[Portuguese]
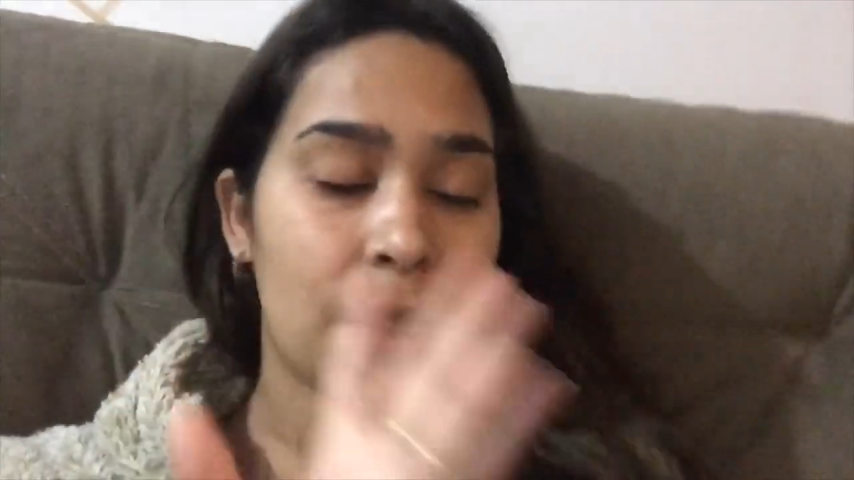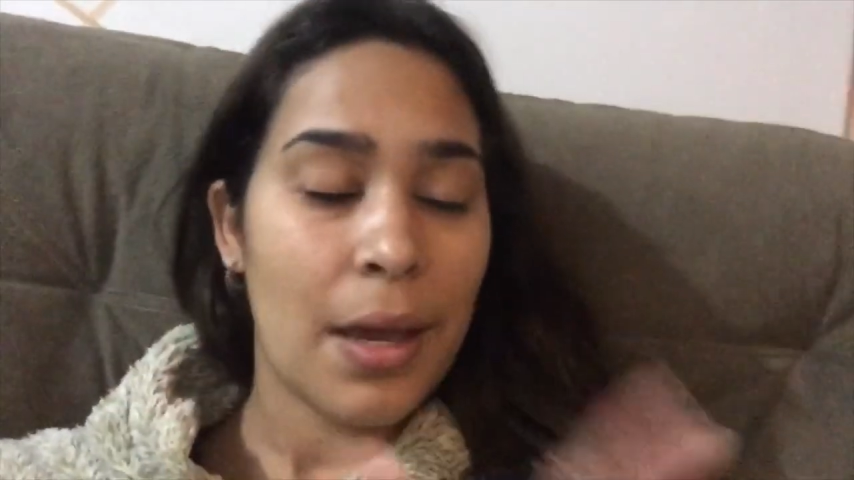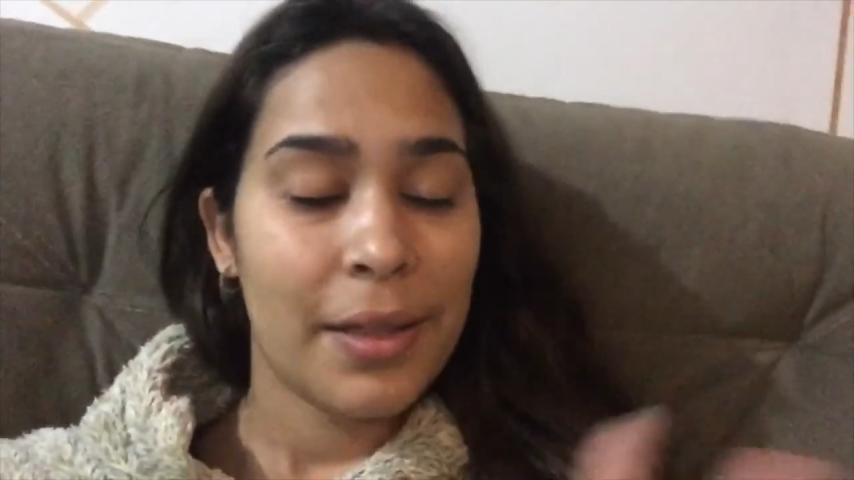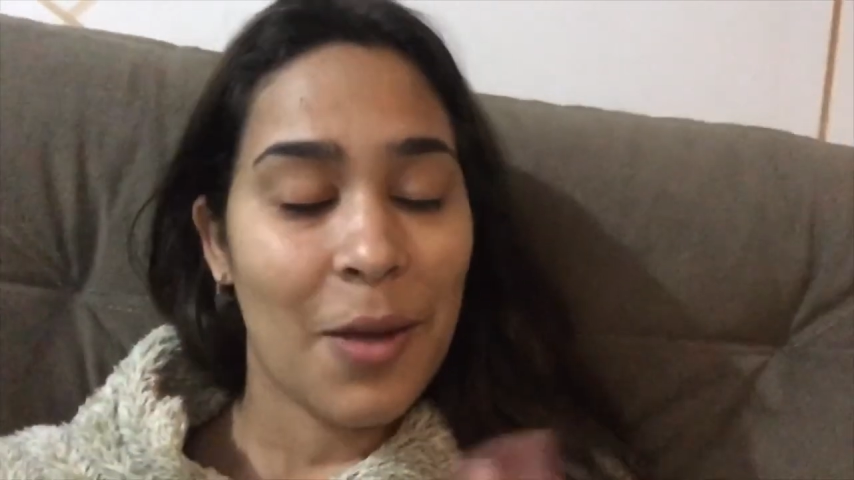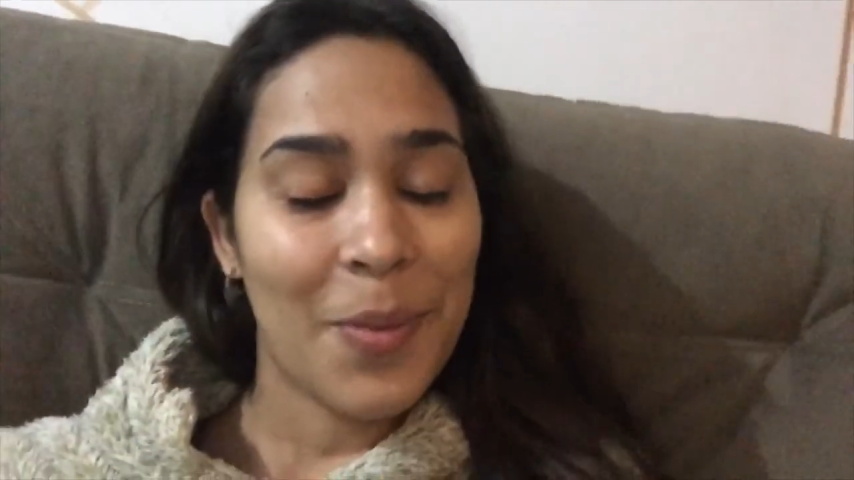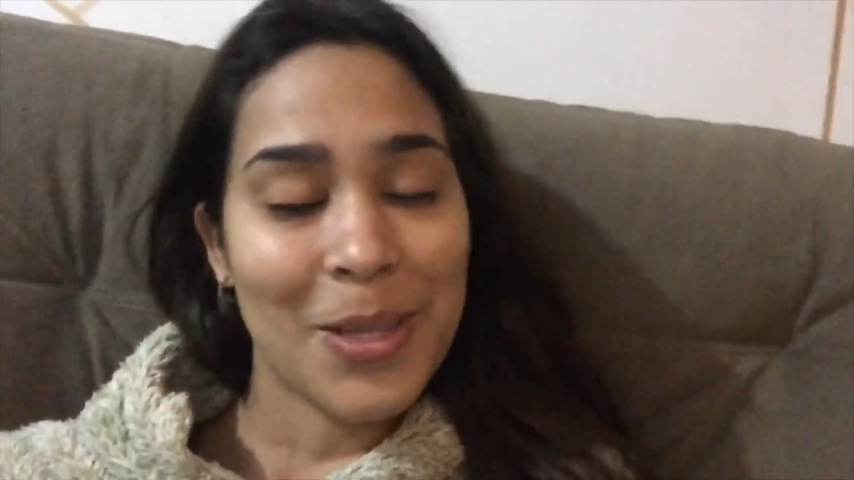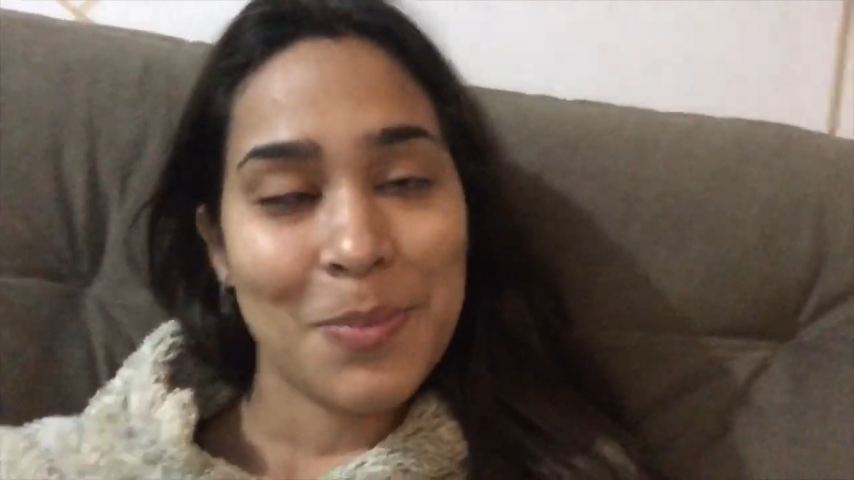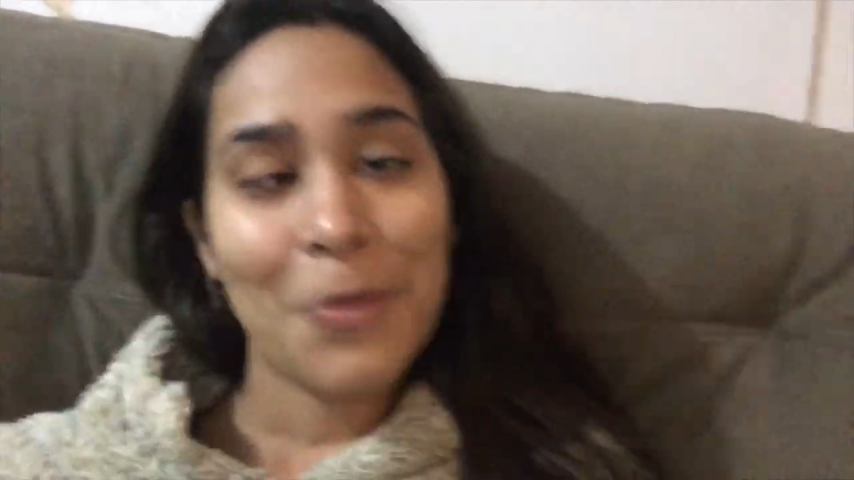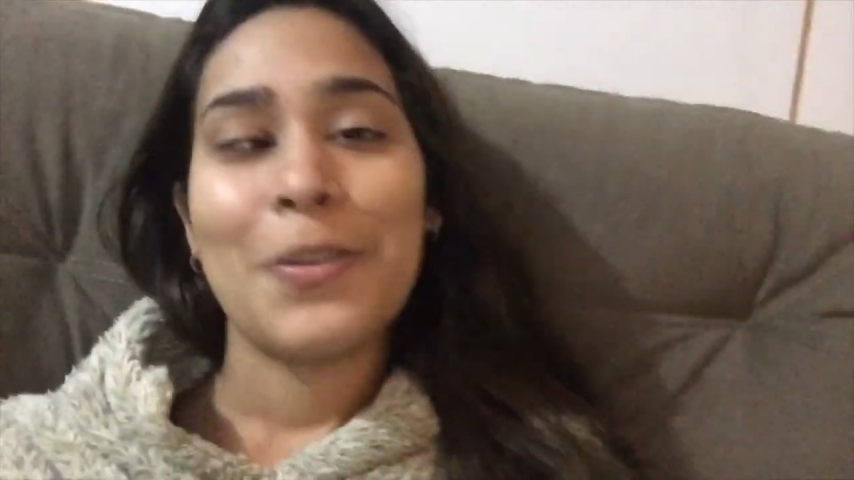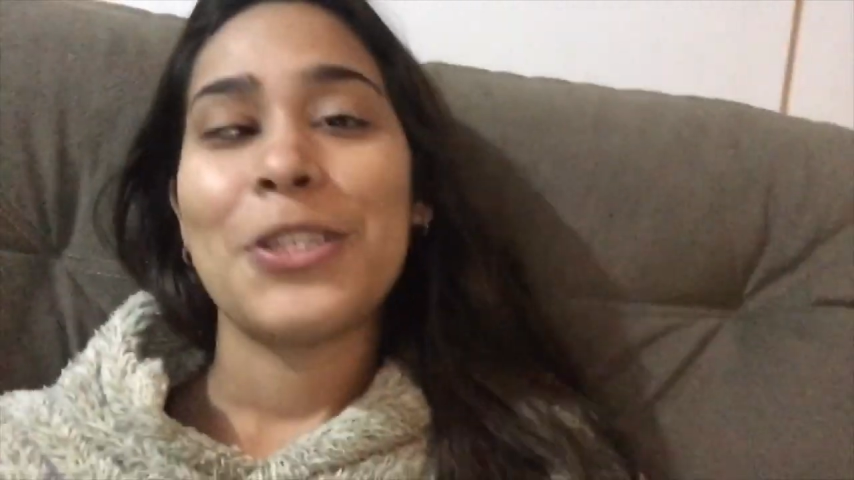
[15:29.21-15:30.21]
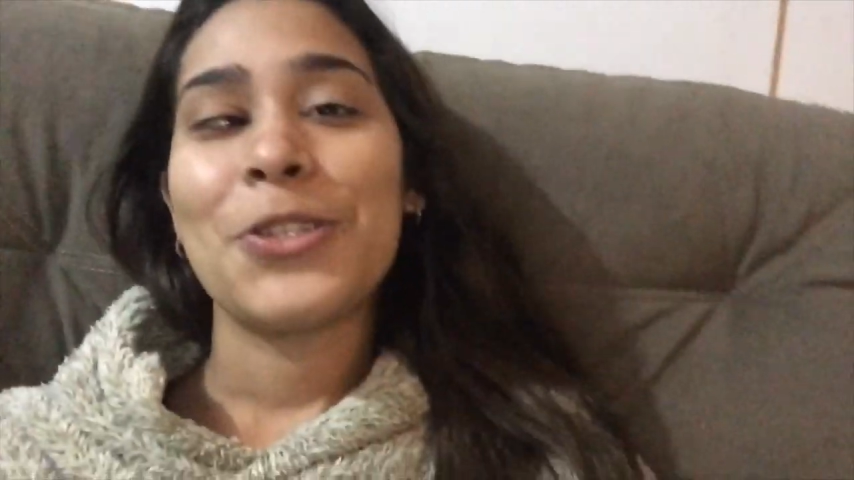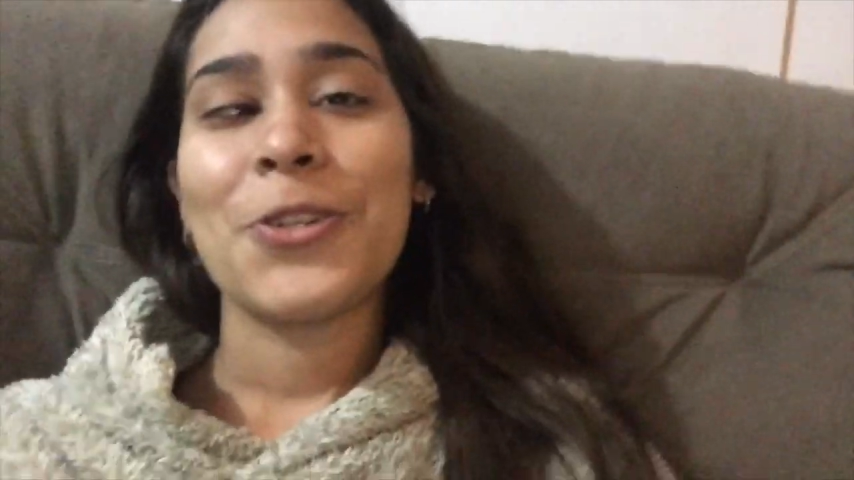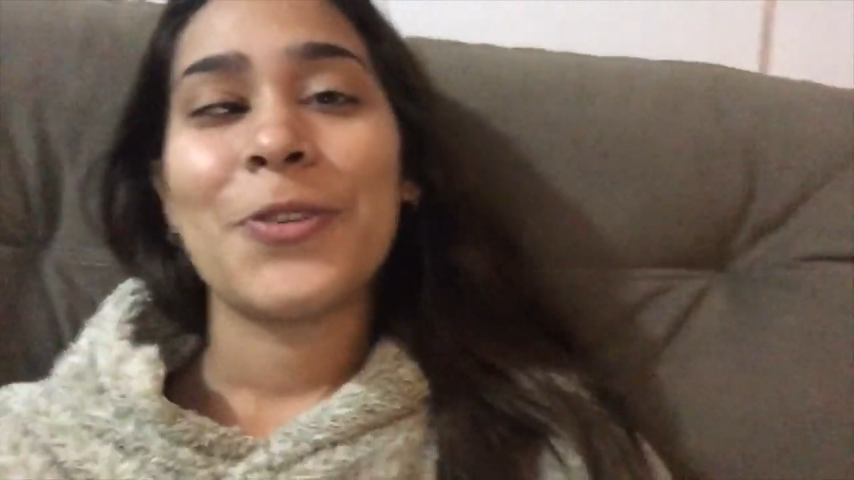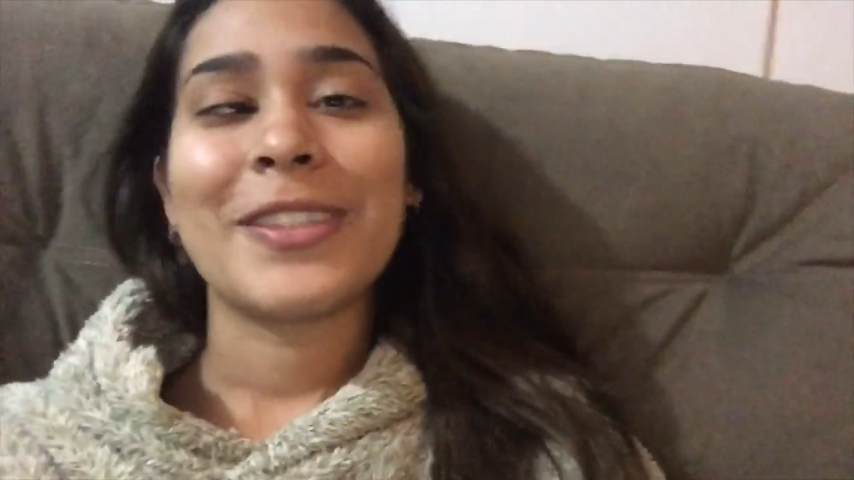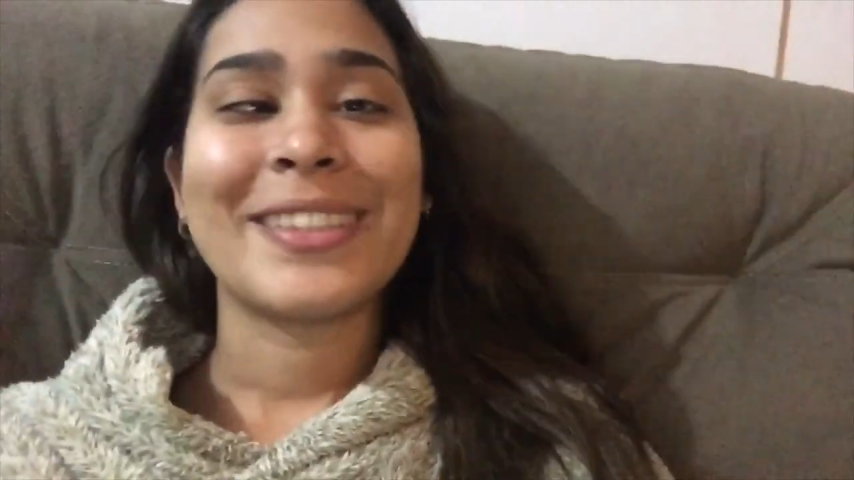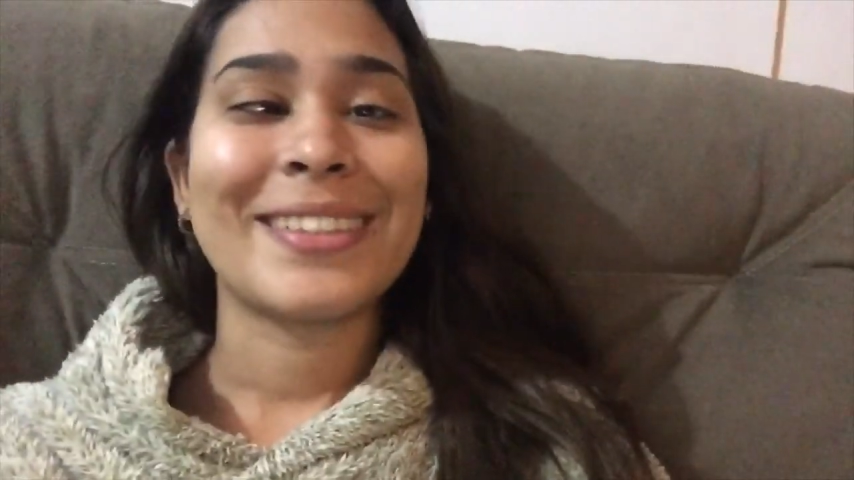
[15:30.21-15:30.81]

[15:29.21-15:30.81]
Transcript: Tchau, até o próximo vídeo.